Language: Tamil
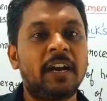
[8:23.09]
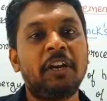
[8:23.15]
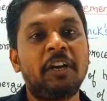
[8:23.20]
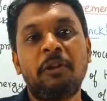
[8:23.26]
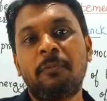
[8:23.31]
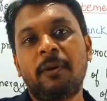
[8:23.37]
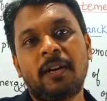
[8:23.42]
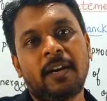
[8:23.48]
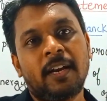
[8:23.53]

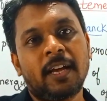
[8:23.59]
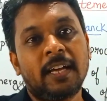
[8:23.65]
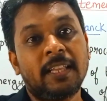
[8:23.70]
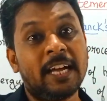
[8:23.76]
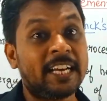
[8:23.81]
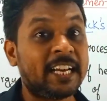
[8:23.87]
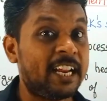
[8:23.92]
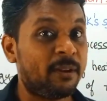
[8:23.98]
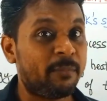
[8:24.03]
கண்டிப்பாக
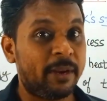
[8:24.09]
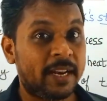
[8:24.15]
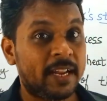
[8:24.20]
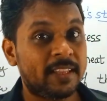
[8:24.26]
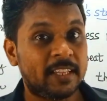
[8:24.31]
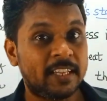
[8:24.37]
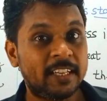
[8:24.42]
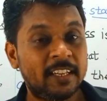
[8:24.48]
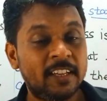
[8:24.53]
நடக்காது அங்கே நம்ம
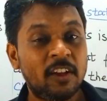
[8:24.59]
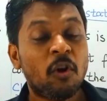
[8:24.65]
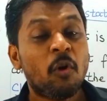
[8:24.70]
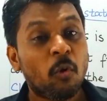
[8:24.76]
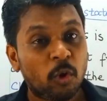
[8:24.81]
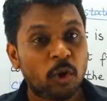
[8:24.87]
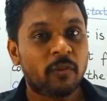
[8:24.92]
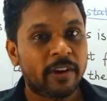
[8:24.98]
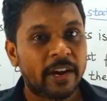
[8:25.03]
என்னது
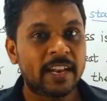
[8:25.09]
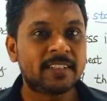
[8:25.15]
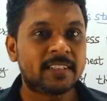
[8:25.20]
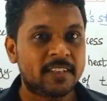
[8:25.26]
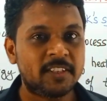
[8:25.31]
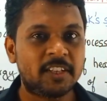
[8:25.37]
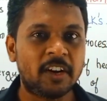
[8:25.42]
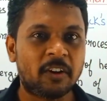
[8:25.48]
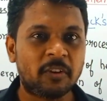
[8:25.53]
ஒரு வேலை
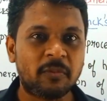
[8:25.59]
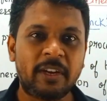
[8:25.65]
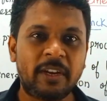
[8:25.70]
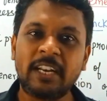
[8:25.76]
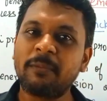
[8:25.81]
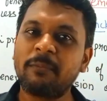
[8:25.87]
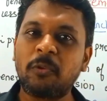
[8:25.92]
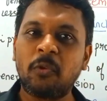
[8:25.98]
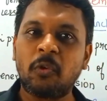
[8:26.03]
செஞ்சாகணும்
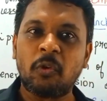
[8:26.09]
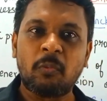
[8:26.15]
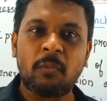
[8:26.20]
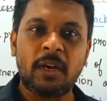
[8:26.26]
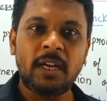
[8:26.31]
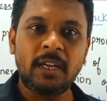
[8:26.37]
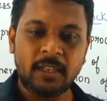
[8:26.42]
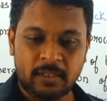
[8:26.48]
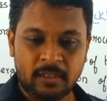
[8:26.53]
என்ன பண்ணணும்
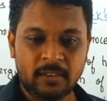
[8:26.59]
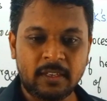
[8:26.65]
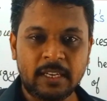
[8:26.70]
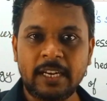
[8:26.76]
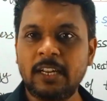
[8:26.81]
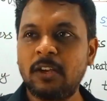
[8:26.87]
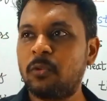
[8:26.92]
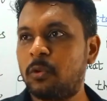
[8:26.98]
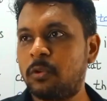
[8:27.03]
நம்ம
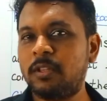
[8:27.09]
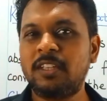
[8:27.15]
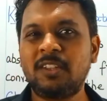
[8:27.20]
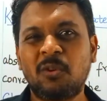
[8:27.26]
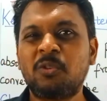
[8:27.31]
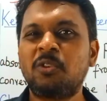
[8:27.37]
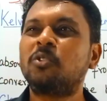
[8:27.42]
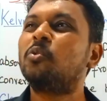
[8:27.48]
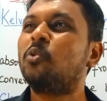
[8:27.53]
ஹெட்டை கொடுத்து
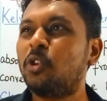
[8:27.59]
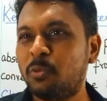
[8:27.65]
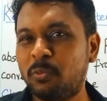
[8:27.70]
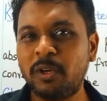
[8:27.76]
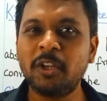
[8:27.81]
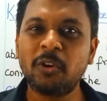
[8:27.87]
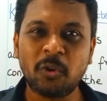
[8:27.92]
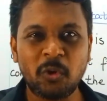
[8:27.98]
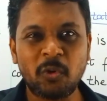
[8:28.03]
இதை கொஞ்சம் சூடு
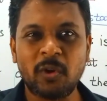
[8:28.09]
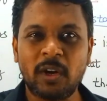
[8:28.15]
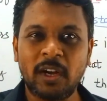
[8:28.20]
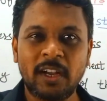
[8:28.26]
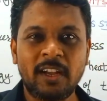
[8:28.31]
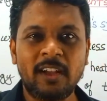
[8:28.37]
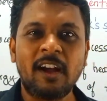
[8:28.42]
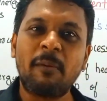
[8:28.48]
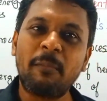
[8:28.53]
பண்ணி கொண்டு
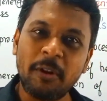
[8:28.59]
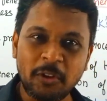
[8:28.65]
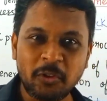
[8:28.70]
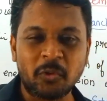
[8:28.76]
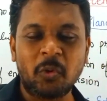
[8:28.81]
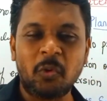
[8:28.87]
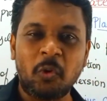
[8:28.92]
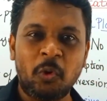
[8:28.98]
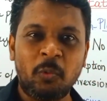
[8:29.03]
வாங்க
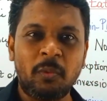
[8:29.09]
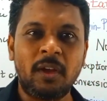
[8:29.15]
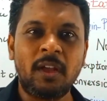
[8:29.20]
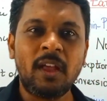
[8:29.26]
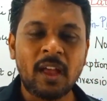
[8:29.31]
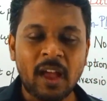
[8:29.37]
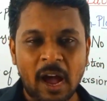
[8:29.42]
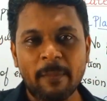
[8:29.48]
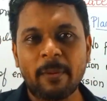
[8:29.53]
அப்படின்னு சொல்லுவோம் நம்ம
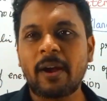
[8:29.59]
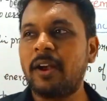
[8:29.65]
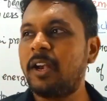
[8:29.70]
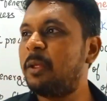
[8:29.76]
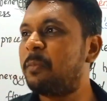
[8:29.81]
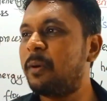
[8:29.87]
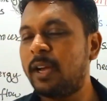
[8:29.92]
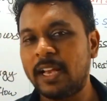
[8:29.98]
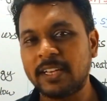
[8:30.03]
அப்போ
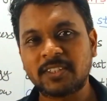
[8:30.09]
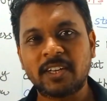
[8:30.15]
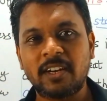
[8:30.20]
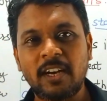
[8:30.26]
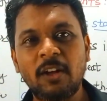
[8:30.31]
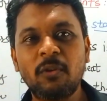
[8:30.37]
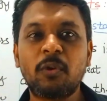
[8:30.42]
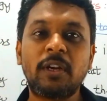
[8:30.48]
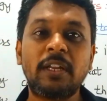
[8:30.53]
கண்டிப்பாக அங்கே
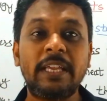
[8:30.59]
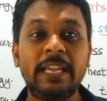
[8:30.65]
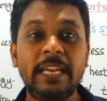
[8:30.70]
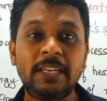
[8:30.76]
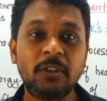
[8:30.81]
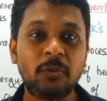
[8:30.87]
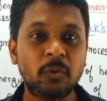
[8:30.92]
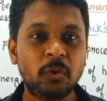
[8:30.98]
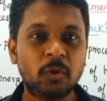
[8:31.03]
எக்ஸ்டர்னலாக ஒரு
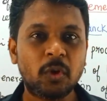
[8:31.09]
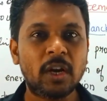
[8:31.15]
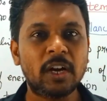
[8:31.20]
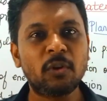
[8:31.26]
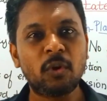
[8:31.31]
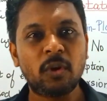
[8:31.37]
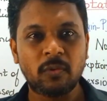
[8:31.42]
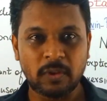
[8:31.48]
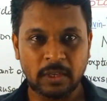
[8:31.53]
ஹீட்டு கொடுக்குறோம்
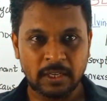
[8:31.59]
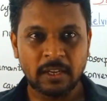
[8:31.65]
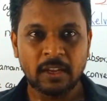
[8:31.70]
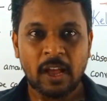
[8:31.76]
அங்கே ஒரு